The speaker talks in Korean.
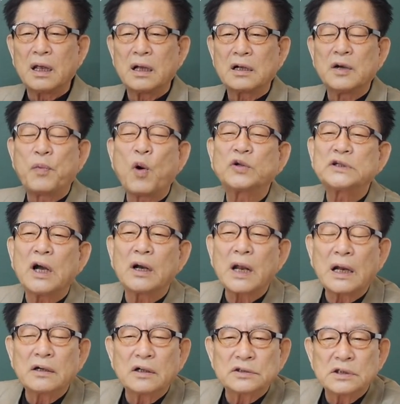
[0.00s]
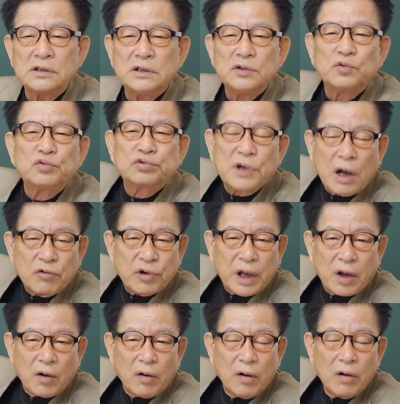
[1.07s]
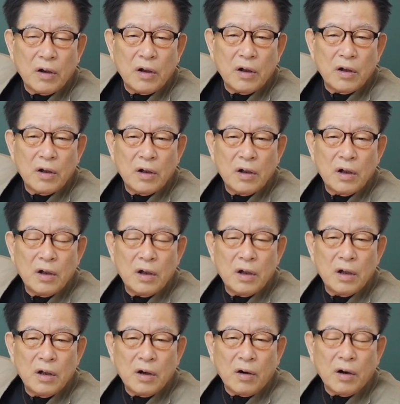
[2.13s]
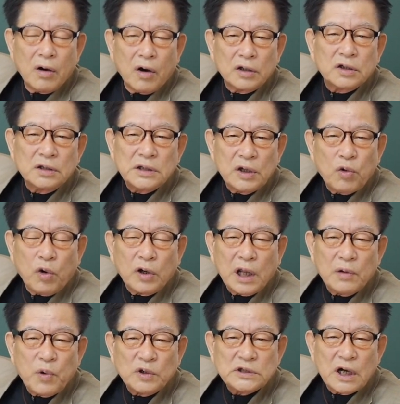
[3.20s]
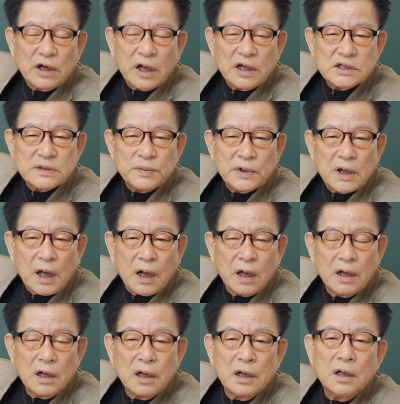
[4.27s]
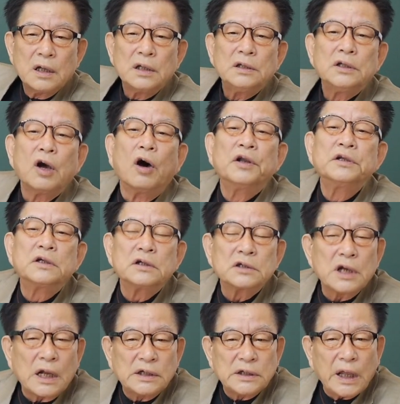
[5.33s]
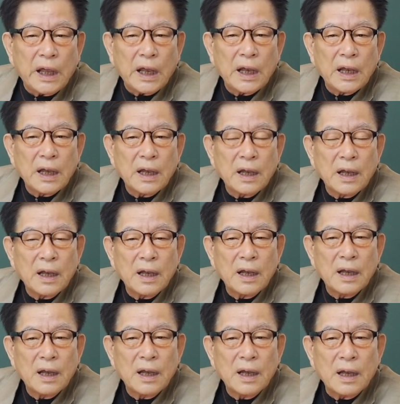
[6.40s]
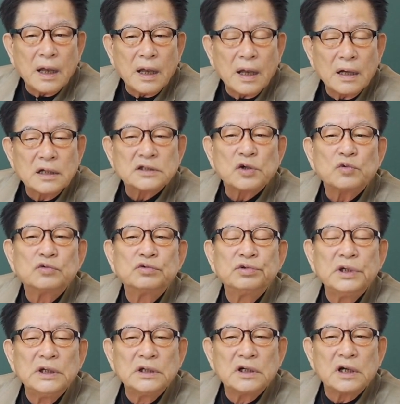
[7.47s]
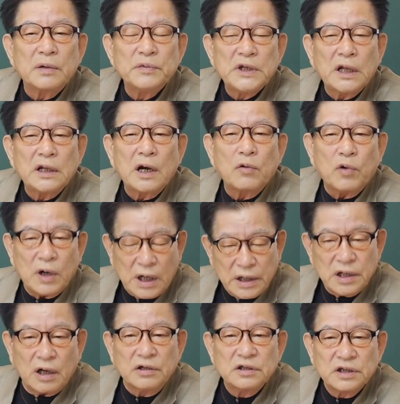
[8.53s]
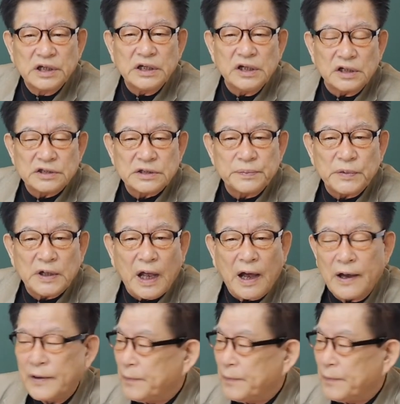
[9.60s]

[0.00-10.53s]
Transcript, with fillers: 그 복장을 한 것을 이 우라고 그래요. 어떨 때 이 호랑이 복장을 하겠습니까? 연극을 할 때. 그래서 우인, 그럼 옛날에는 원래 연극인이었습니다.